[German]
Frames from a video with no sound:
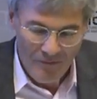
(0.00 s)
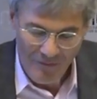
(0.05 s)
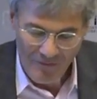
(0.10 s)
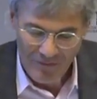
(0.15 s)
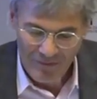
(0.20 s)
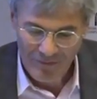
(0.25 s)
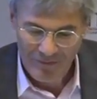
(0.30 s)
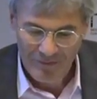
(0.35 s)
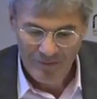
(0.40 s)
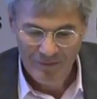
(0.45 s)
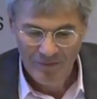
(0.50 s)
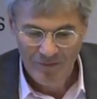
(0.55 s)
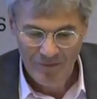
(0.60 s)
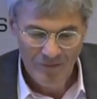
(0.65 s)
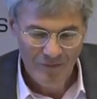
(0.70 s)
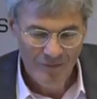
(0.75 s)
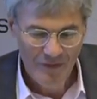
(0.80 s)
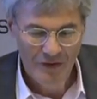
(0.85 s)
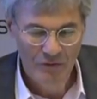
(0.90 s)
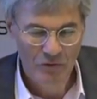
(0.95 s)
Mm,
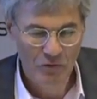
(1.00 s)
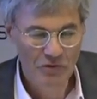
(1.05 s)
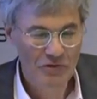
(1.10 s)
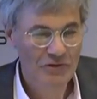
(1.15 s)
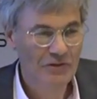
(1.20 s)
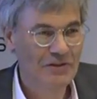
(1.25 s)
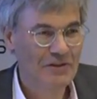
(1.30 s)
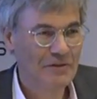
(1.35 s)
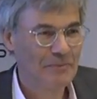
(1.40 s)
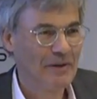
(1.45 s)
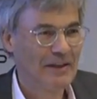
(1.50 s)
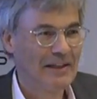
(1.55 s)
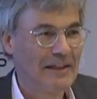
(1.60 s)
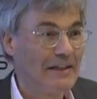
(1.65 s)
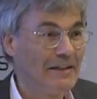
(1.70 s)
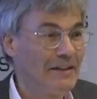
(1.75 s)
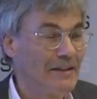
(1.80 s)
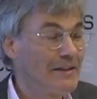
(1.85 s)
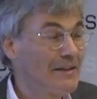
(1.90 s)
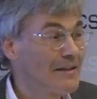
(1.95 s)
Lust des
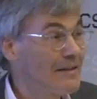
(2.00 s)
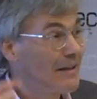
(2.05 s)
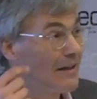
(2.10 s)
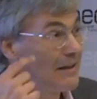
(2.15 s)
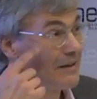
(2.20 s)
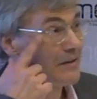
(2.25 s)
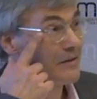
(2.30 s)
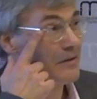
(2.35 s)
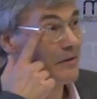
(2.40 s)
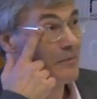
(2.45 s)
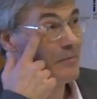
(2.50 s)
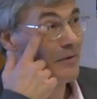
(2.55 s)
Beginnens hat äh,